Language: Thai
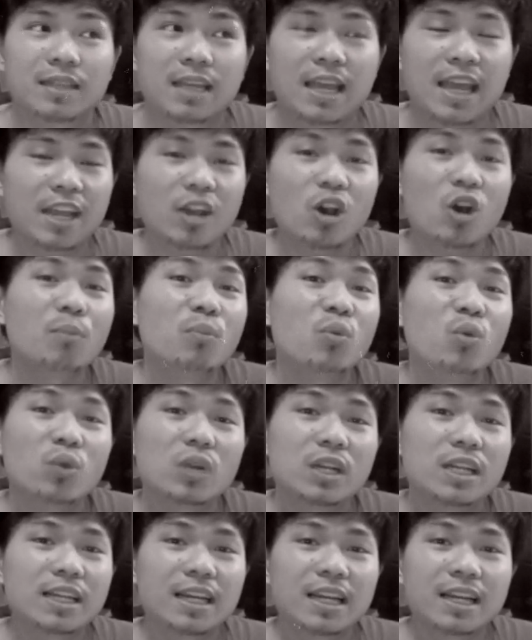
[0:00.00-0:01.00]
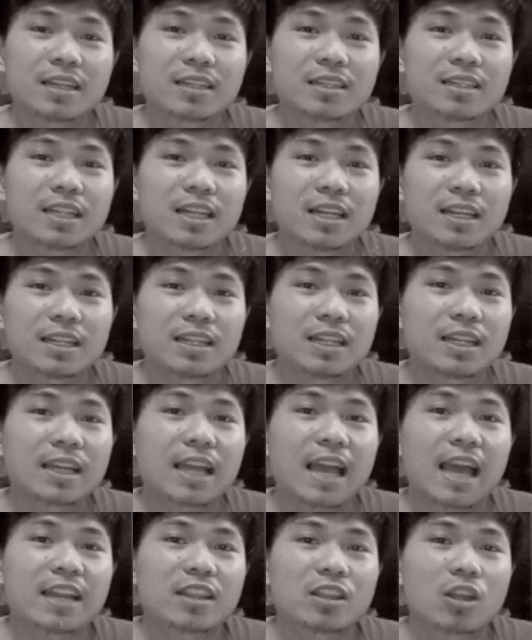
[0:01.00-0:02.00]
ให้ข้อมูลเรื่องเรื่องเรื่อง
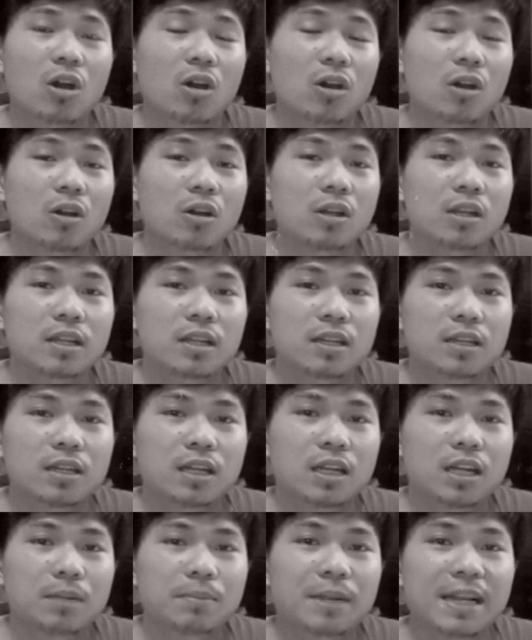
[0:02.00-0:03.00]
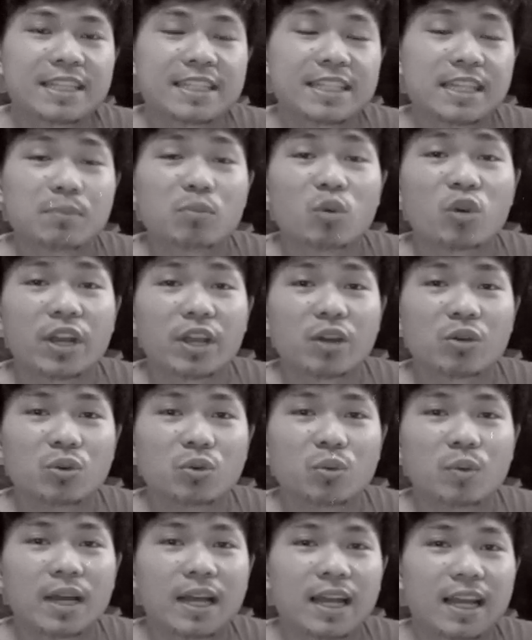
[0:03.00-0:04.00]
การต่อพลาสติกโมเดลห
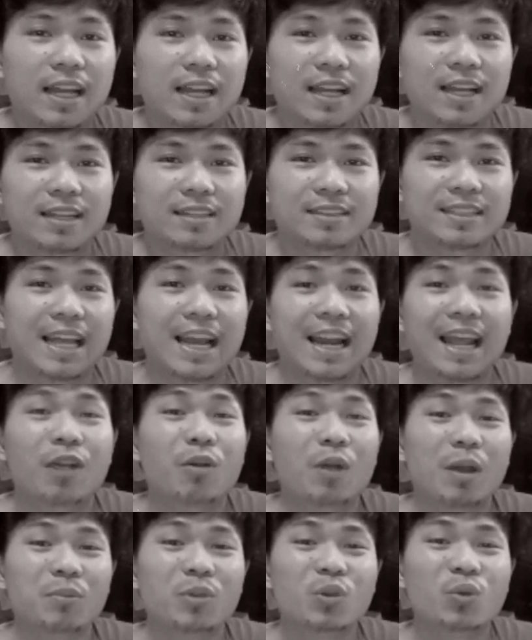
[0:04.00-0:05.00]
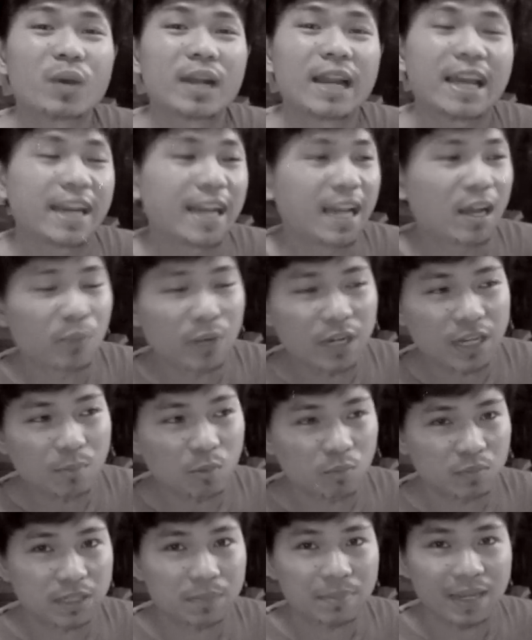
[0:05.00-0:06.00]
รือว่าสาระความรู้อะไรนะครับ วันนี้ผ
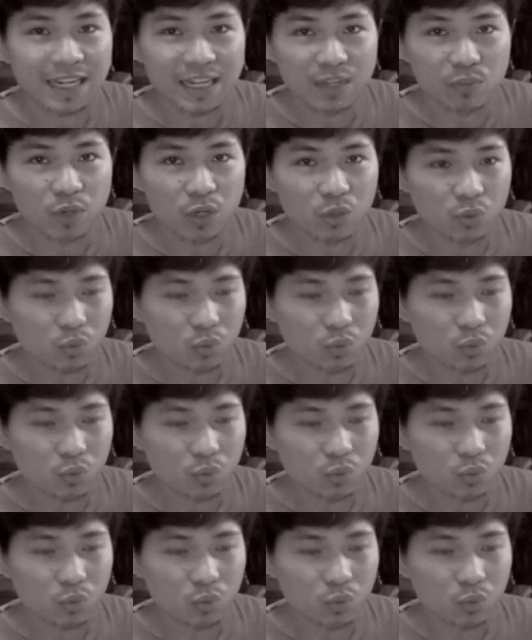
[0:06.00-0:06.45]
มจะมารีวิ